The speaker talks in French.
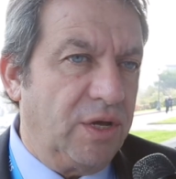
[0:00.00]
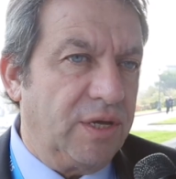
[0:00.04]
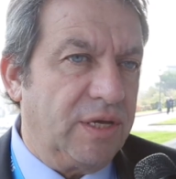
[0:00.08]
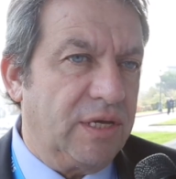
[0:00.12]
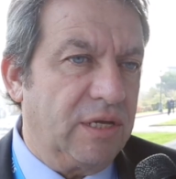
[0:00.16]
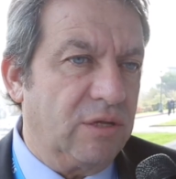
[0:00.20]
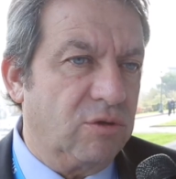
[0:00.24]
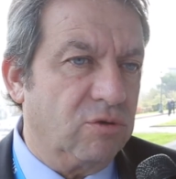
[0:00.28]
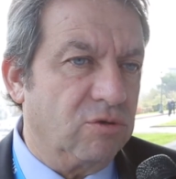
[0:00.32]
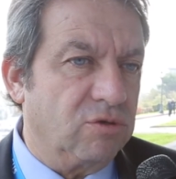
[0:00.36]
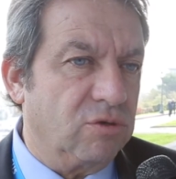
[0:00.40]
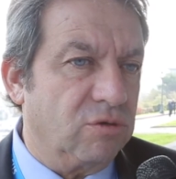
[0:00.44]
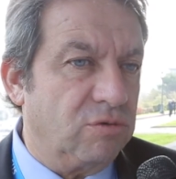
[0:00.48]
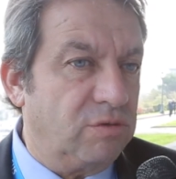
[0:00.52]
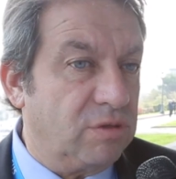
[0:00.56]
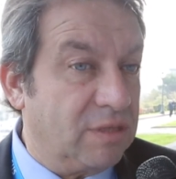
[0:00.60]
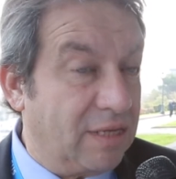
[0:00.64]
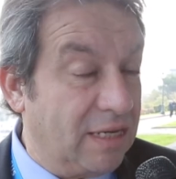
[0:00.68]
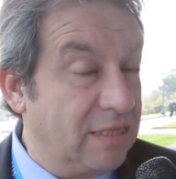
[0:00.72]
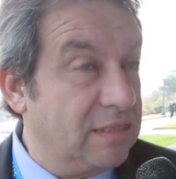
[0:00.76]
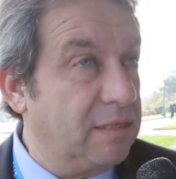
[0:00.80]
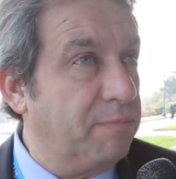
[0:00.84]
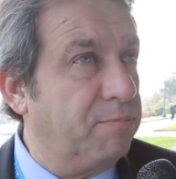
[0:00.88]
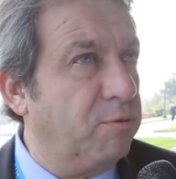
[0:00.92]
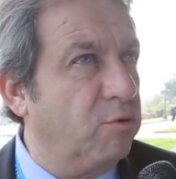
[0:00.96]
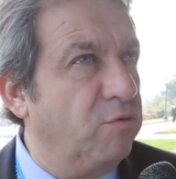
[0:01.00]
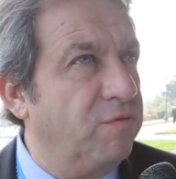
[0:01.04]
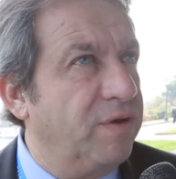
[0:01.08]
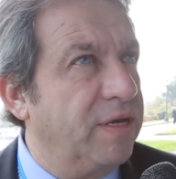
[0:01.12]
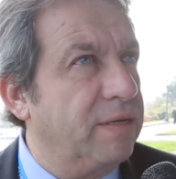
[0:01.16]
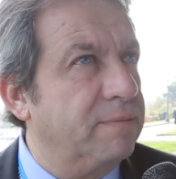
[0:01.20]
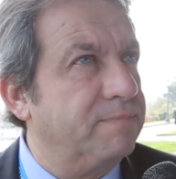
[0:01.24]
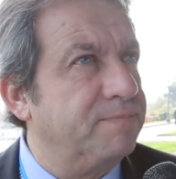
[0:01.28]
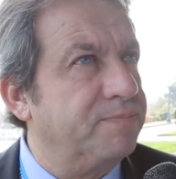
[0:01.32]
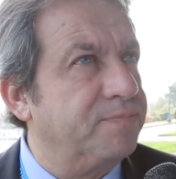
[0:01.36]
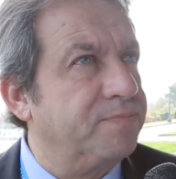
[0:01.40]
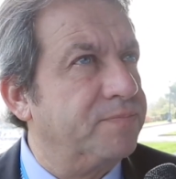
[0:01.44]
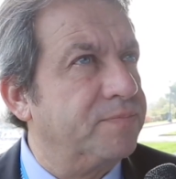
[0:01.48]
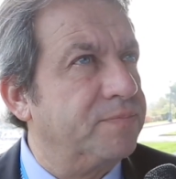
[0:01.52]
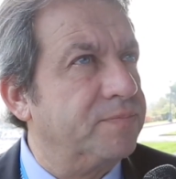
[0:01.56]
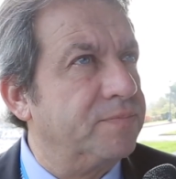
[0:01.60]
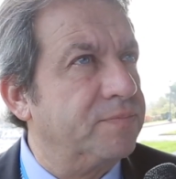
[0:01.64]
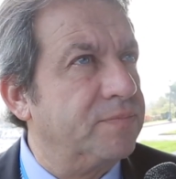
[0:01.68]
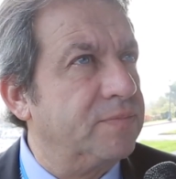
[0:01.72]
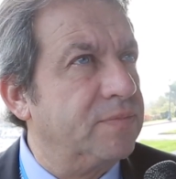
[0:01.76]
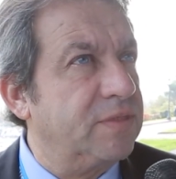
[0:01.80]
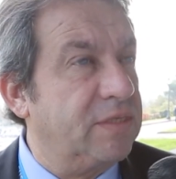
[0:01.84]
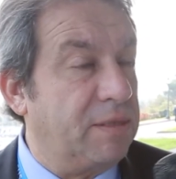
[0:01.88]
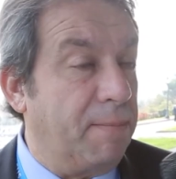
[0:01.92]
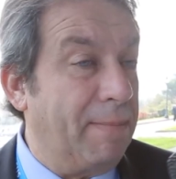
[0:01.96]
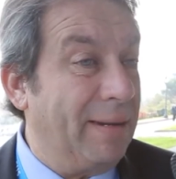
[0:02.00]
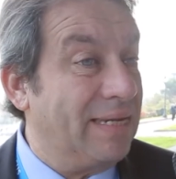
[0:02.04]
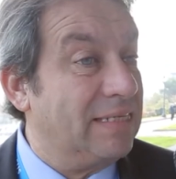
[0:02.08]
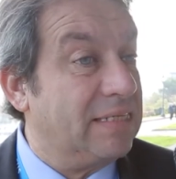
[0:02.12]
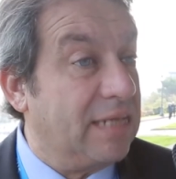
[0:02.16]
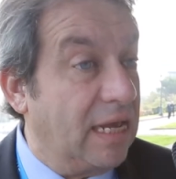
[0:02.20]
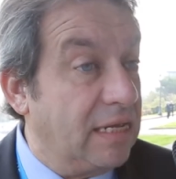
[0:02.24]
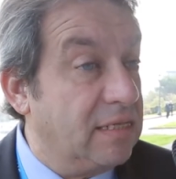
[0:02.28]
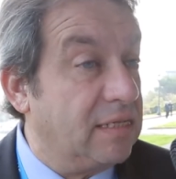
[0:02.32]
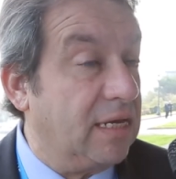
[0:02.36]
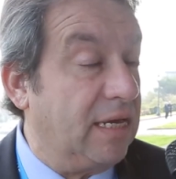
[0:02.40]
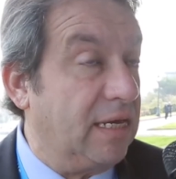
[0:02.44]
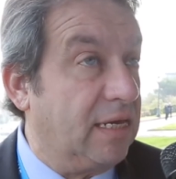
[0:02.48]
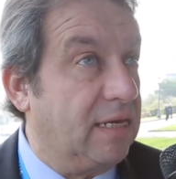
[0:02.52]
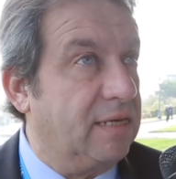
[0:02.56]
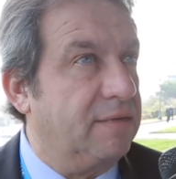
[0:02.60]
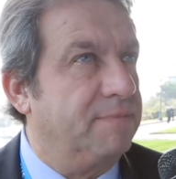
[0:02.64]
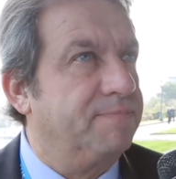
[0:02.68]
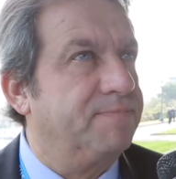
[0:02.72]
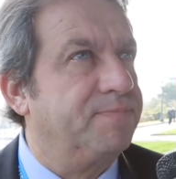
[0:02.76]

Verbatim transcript: qui est aujourd'hui très éprouvée. Il s'appelle Cytric.